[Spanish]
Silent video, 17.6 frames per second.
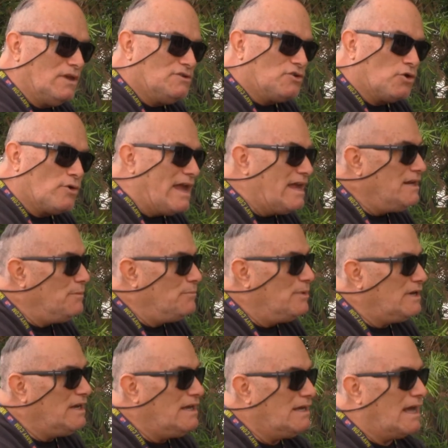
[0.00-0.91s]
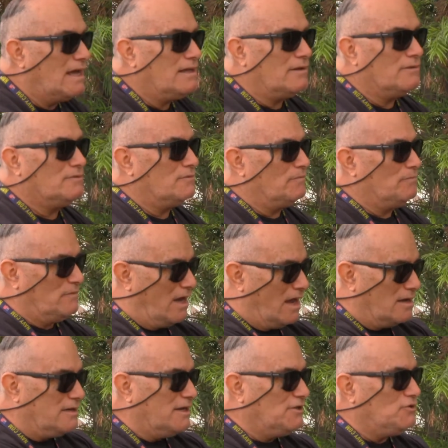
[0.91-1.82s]
is there anybody?
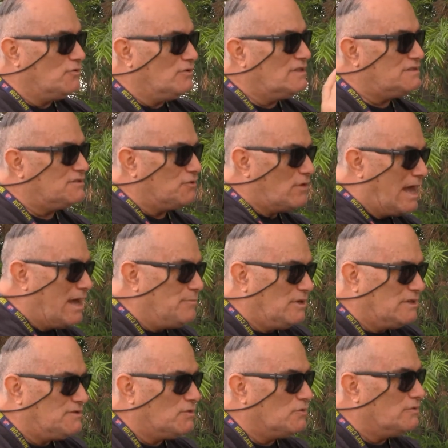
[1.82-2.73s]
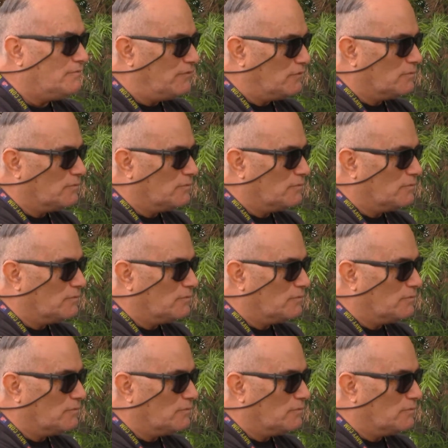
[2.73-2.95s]
I'm going to do this to Abby too.